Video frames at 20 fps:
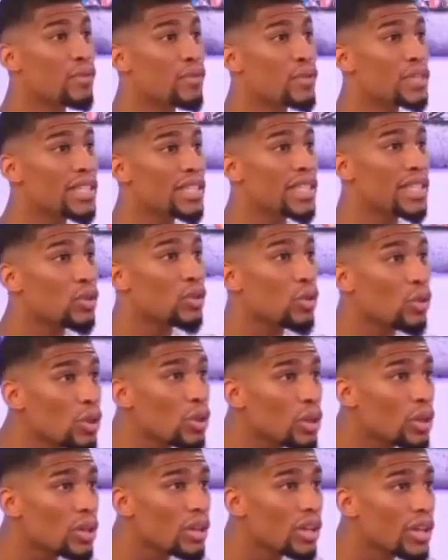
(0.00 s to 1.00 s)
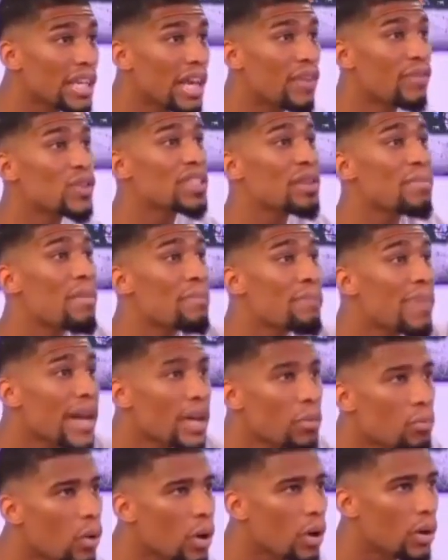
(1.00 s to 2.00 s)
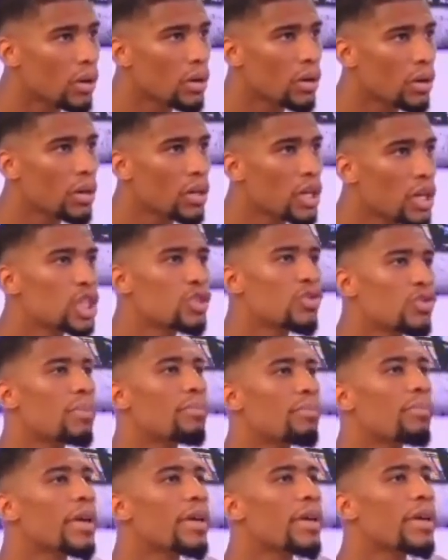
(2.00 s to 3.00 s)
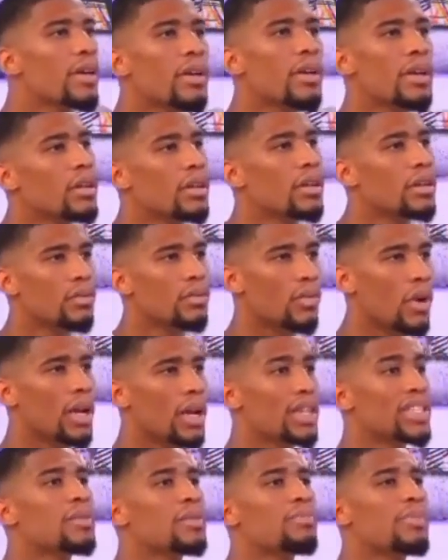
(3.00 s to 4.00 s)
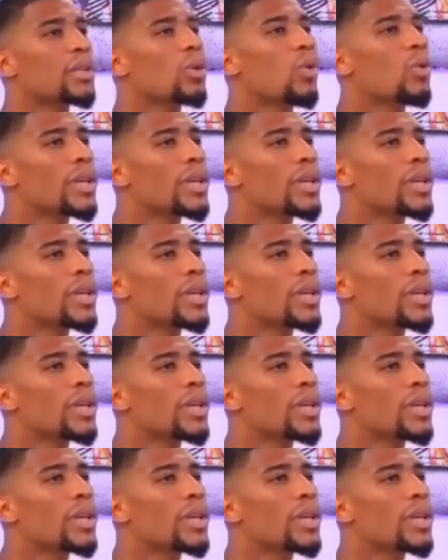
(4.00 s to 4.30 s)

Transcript: Elle faisait des trucs qu'elle faisait même pas avec moi. Je vais, voilà, c'est une